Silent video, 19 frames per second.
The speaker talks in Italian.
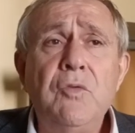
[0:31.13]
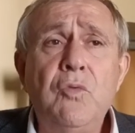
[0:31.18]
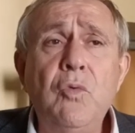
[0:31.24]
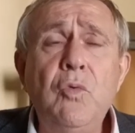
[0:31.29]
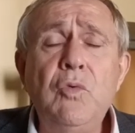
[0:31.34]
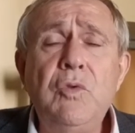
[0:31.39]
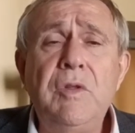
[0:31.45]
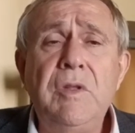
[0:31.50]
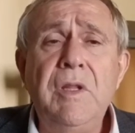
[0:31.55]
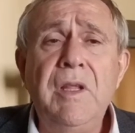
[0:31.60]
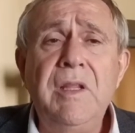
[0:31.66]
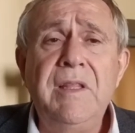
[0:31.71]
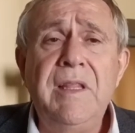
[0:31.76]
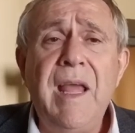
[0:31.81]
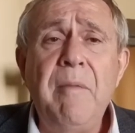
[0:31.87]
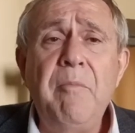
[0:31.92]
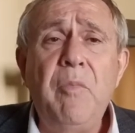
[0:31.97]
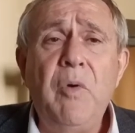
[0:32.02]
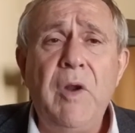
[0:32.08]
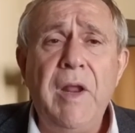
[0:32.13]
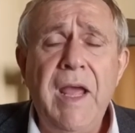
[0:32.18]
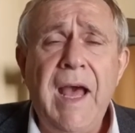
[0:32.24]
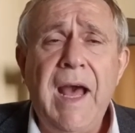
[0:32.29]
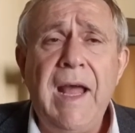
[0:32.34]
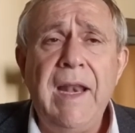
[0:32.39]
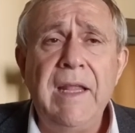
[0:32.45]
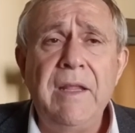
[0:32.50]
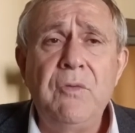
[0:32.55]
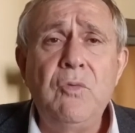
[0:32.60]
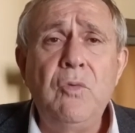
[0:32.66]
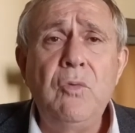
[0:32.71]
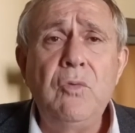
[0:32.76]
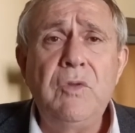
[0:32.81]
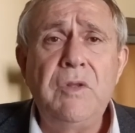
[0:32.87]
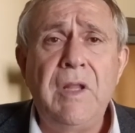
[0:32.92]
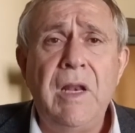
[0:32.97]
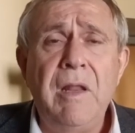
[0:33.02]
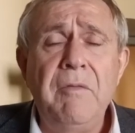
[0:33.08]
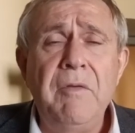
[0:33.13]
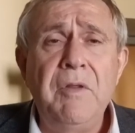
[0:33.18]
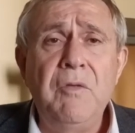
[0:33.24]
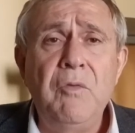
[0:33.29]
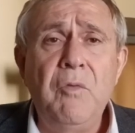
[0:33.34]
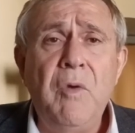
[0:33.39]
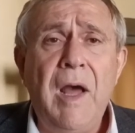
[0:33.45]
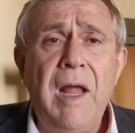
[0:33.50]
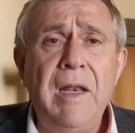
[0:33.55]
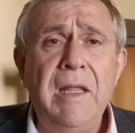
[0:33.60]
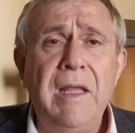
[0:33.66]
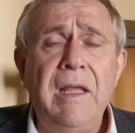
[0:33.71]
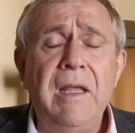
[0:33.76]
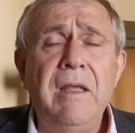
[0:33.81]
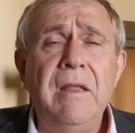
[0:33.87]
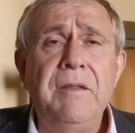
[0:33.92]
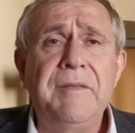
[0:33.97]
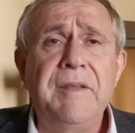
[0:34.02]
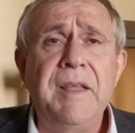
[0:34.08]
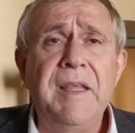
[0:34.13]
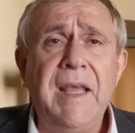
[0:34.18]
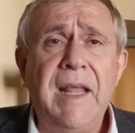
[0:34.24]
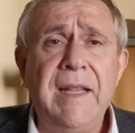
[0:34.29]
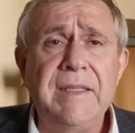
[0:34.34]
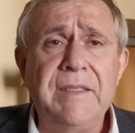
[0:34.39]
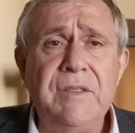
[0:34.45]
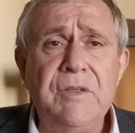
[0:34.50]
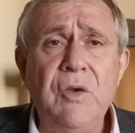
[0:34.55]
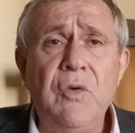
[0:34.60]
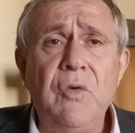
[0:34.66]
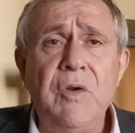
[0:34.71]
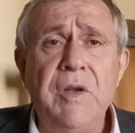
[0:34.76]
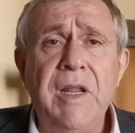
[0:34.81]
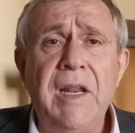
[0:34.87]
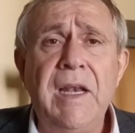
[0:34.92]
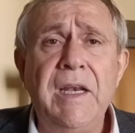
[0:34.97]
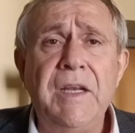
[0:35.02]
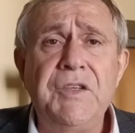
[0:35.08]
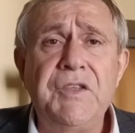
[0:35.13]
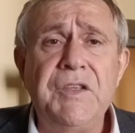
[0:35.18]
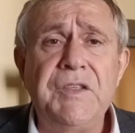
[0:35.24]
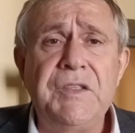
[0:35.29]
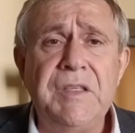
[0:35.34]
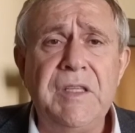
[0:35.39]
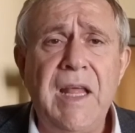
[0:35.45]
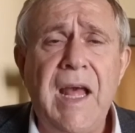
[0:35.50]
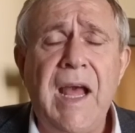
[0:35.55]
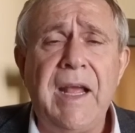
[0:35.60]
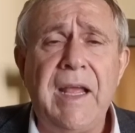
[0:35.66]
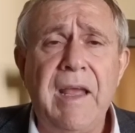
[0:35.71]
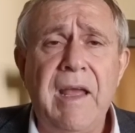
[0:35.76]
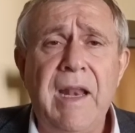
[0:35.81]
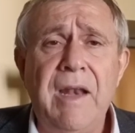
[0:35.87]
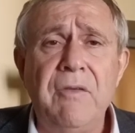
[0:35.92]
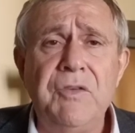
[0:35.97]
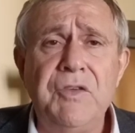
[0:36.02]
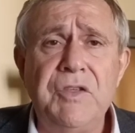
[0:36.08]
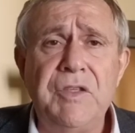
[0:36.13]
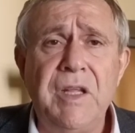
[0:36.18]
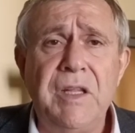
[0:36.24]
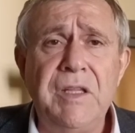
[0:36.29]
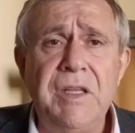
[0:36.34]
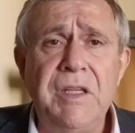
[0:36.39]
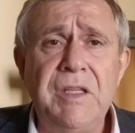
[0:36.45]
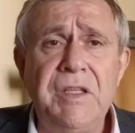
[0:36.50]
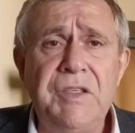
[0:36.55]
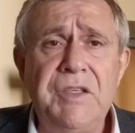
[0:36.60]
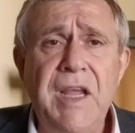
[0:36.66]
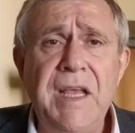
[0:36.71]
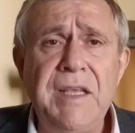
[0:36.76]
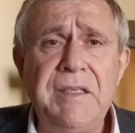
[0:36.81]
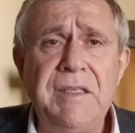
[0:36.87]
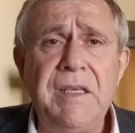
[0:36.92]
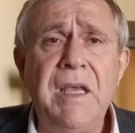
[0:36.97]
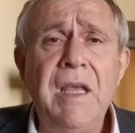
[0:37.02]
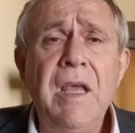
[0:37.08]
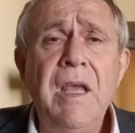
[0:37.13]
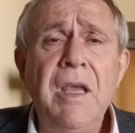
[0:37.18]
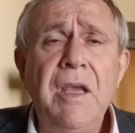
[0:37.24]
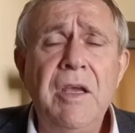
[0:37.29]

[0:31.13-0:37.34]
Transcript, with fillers: tut, in tempo reale tutte le eventuali segnalazioni e le necessità che hanno i cittadini di Cesi